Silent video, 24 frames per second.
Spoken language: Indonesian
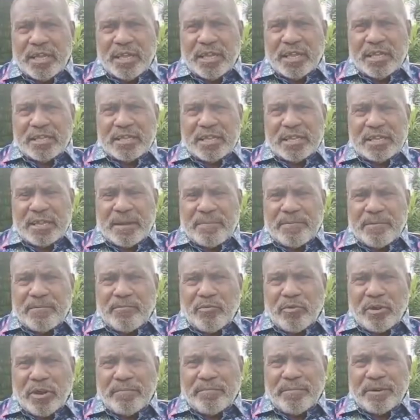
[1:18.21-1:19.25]
Tetapi
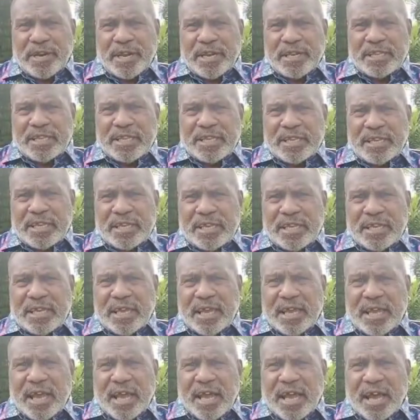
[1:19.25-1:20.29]
bukan berarti
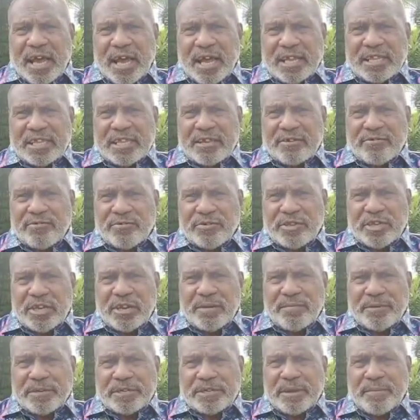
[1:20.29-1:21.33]
hatiku
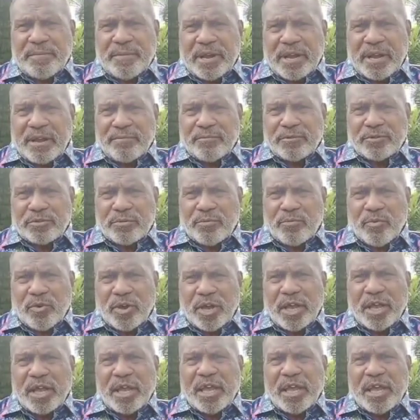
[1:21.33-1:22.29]
tidak bersama kamu semua.